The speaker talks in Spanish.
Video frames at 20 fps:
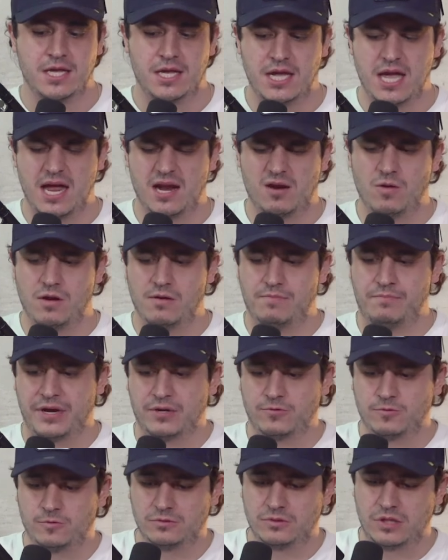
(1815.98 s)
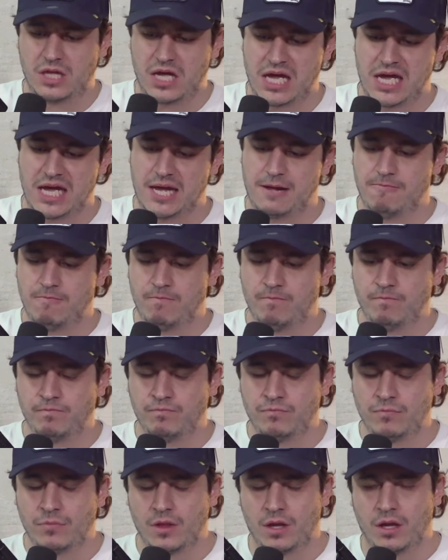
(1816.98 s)
Y algo le pregunta
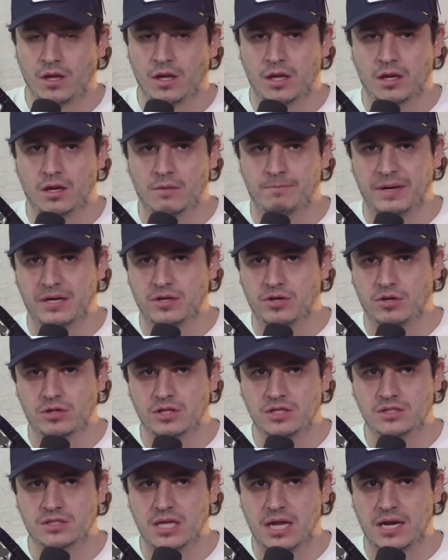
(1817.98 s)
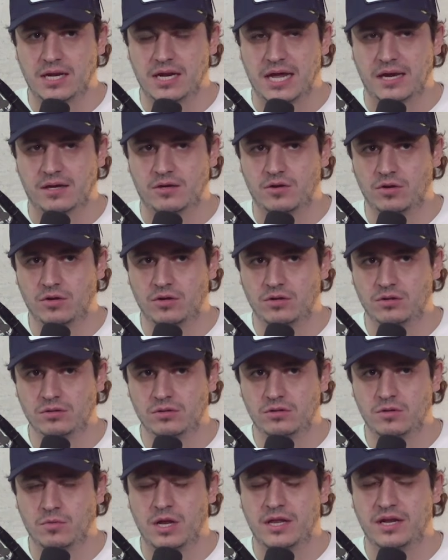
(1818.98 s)
como la el del periodista al narco,
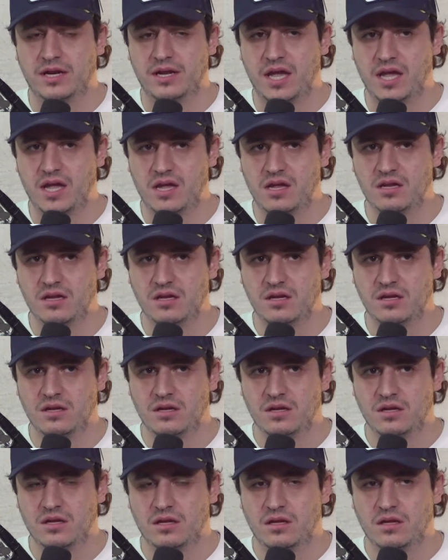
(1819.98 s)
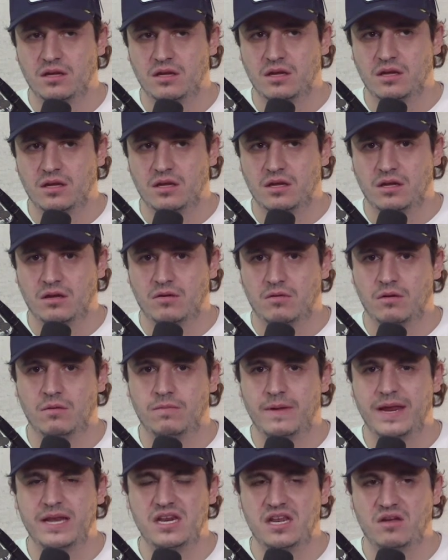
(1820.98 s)
como la del qué? Como la del Beni.
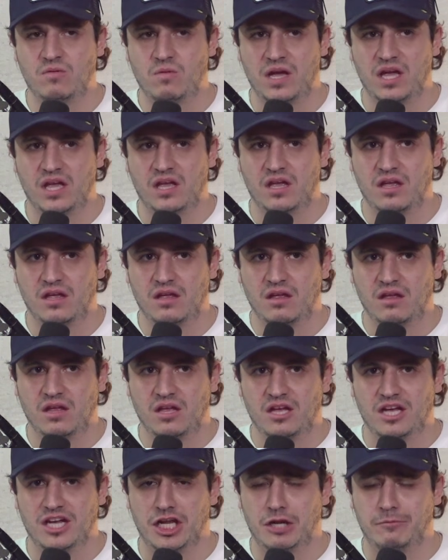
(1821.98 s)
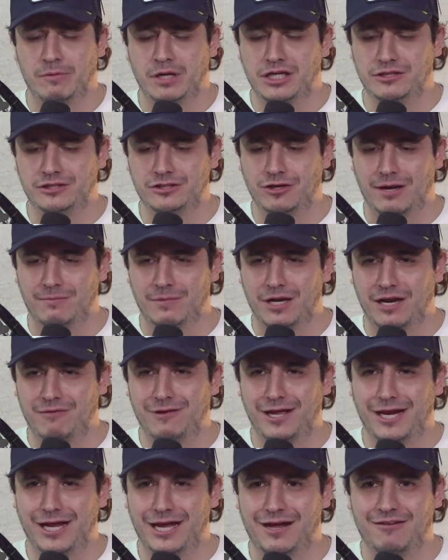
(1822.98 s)
¿Cuál Benny? ¿Te la película de. El Benny, tócame la
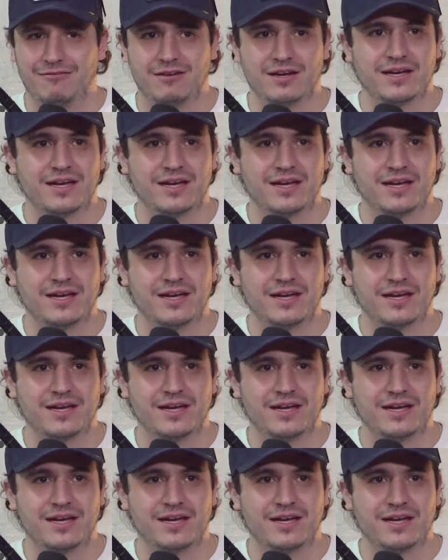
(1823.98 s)
verga, güey.